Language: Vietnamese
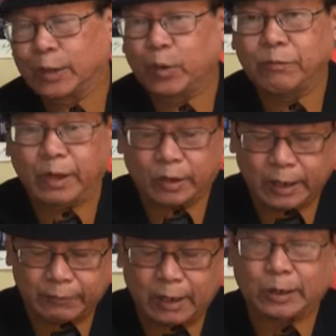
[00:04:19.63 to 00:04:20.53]
Thì quý vị
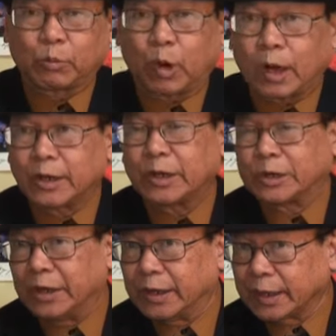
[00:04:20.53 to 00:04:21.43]
có thể vào trong đó, cái
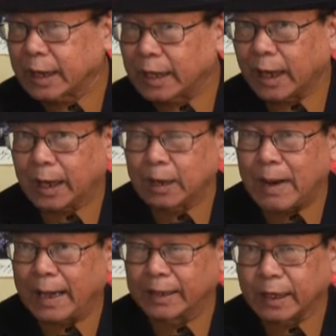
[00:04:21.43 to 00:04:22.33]
chương trình nó rất là
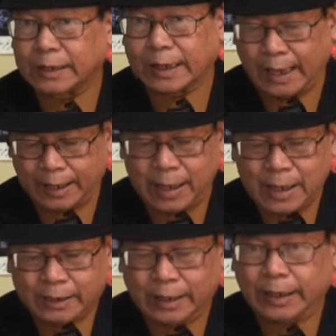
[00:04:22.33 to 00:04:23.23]
cái bài rất là dài
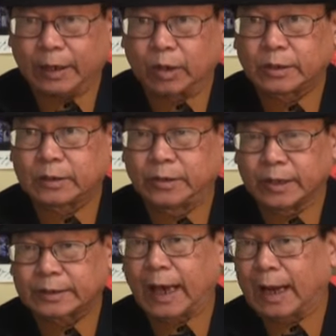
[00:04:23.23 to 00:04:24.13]
thì nó
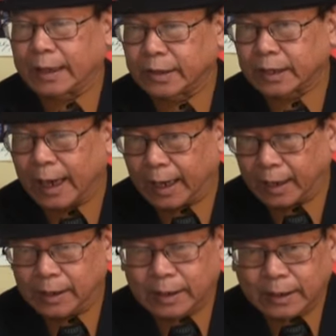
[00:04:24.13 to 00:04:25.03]
diễn tả lại tất
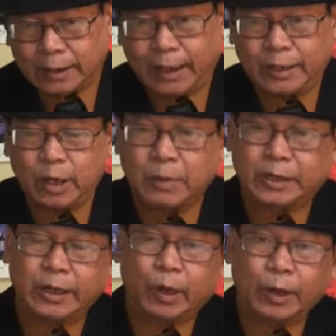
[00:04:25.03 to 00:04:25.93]
cả cái. Nhưng
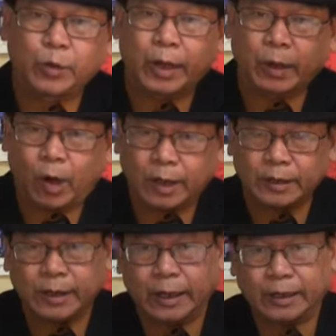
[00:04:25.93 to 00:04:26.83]
mà chị nói chuyện
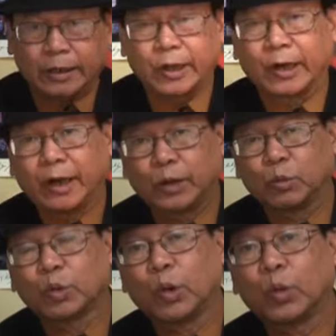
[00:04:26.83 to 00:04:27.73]
đó thì nhân tiện đây
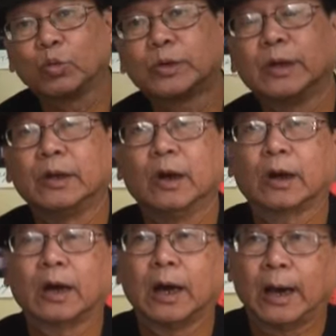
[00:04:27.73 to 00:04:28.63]
chúng tôi cũng xin
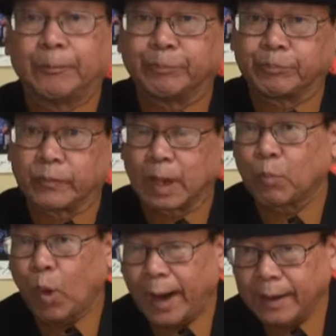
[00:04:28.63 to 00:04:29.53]
được uh,
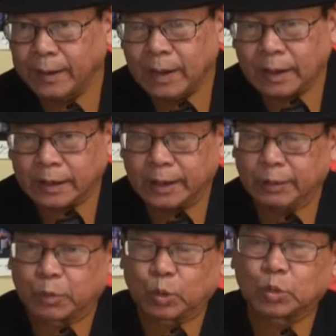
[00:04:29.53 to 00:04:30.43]
năm ngoái
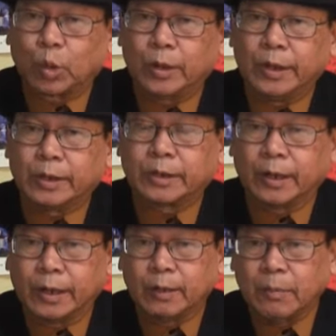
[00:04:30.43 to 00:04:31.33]
khi mà chúng tôi đi
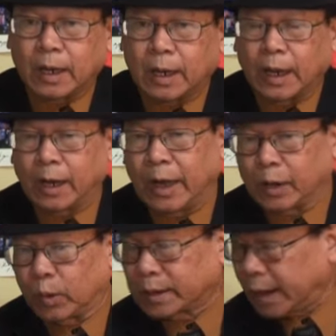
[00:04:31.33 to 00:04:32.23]
tới mà
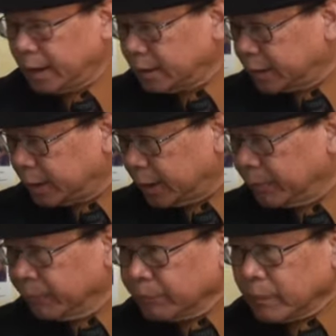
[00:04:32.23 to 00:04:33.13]
đền Quan Thánh ấy, thì chị
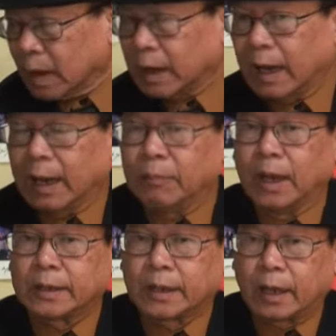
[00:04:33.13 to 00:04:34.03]
vâng. để làm
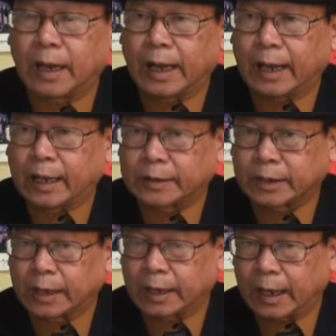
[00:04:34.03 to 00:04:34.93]
lễ để, để,
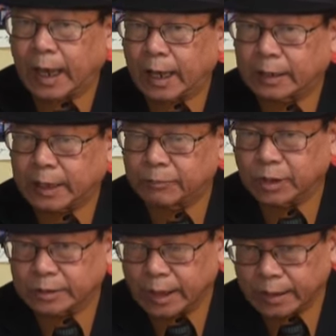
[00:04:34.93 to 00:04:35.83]
để à,
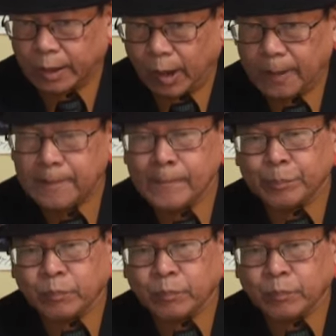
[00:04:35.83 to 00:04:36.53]
tham dự Tết ở đó.